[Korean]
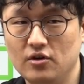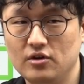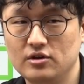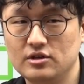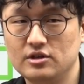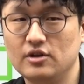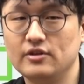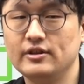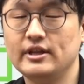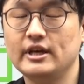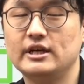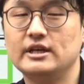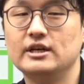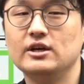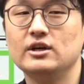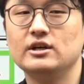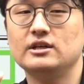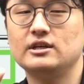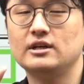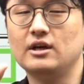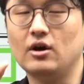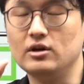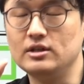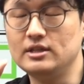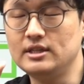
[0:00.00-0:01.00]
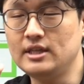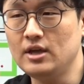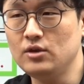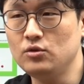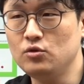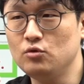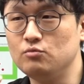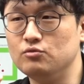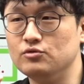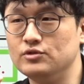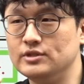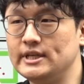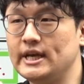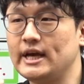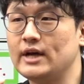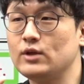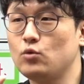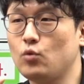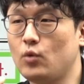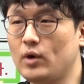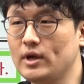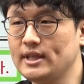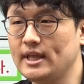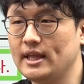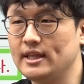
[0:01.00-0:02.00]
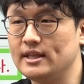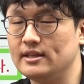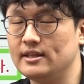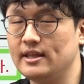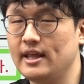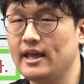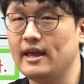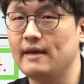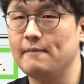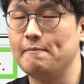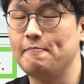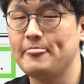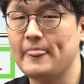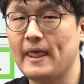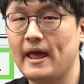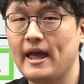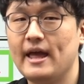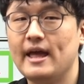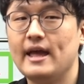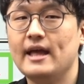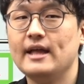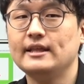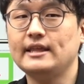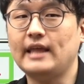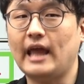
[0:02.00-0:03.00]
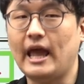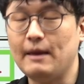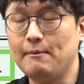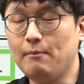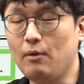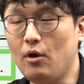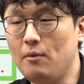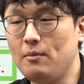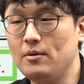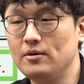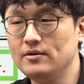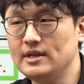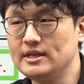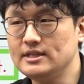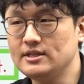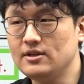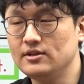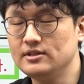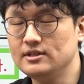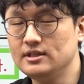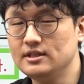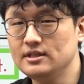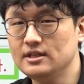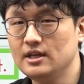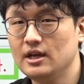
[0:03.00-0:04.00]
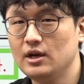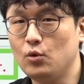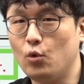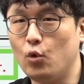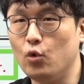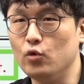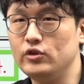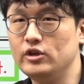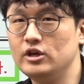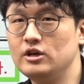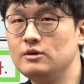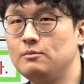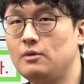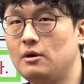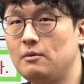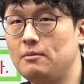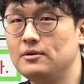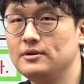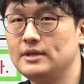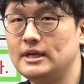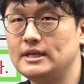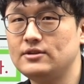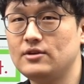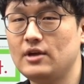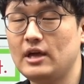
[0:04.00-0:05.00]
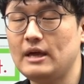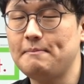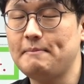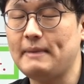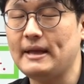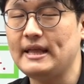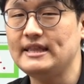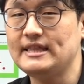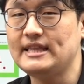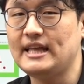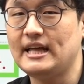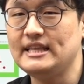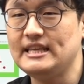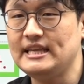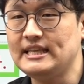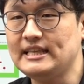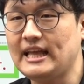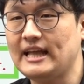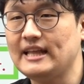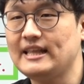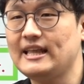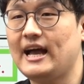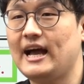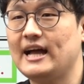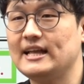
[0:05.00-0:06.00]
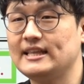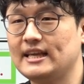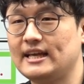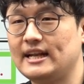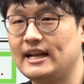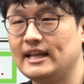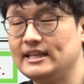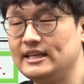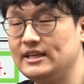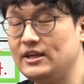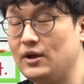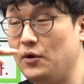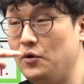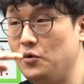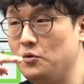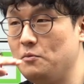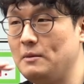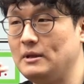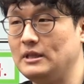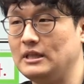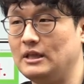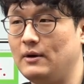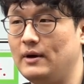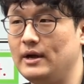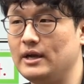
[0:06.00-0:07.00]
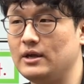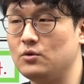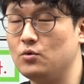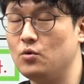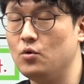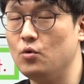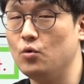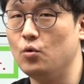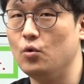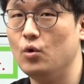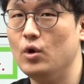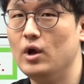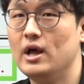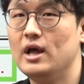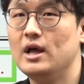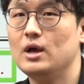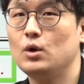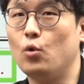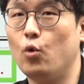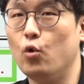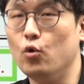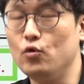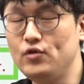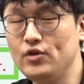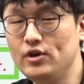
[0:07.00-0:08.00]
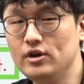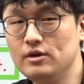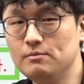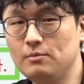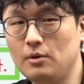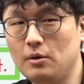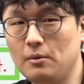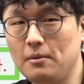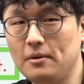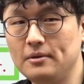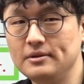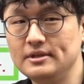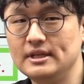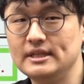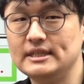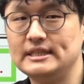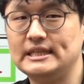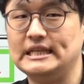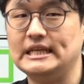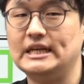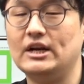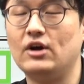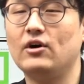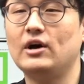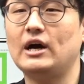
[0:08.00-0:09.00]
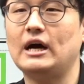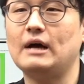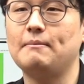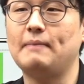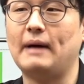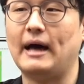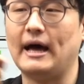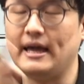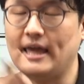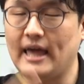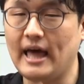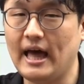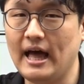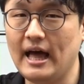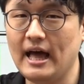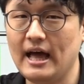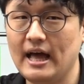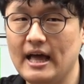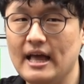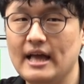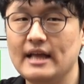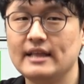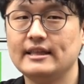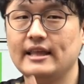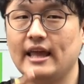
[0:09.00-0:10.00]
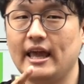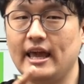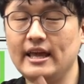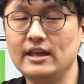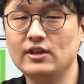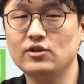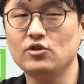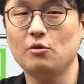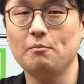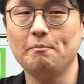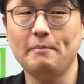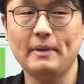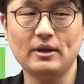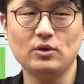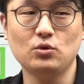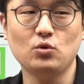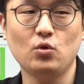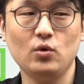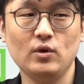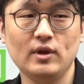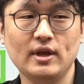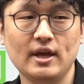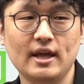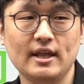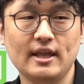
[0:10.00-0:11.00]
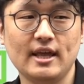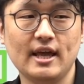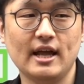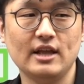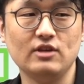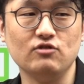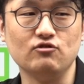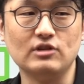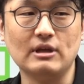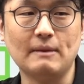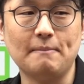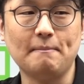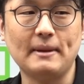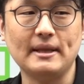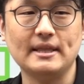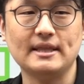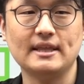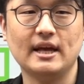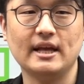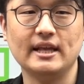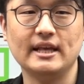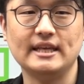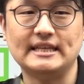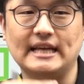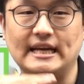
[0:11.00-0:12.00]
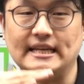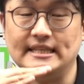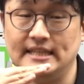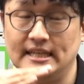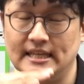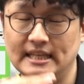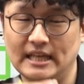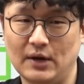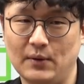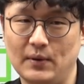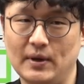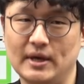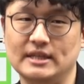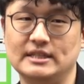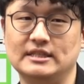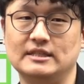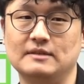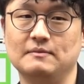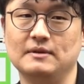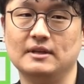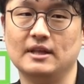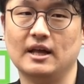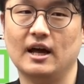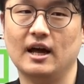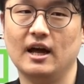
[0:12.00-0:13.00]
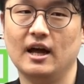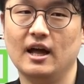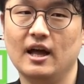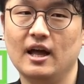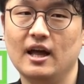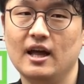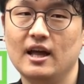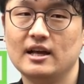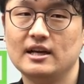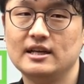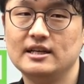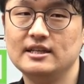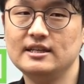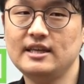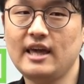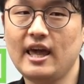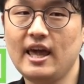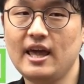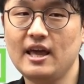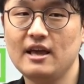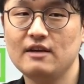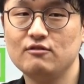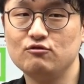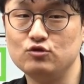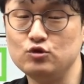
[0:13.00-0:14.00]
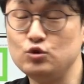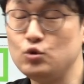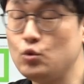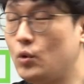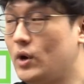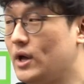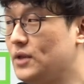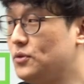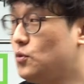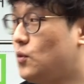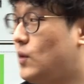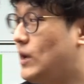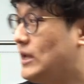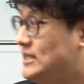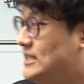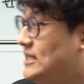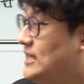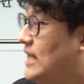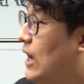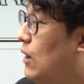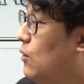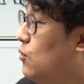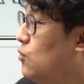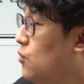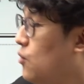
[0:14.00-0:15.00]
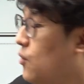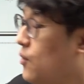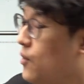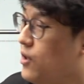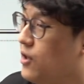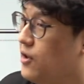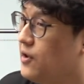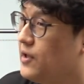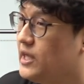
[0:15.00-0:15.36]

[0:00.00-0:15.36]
그런데 그, 그때도 문제가 똑같았는데 대법원에서는 고등법원에서의 판단이 타당하다라는 결론만 나와 있고 고등법원을 들어가 봐야 데이터 팩토리에 대한 유사 판단이 자세히 나와 있습니다. 그게 구조가 똑같이 나온 거예요.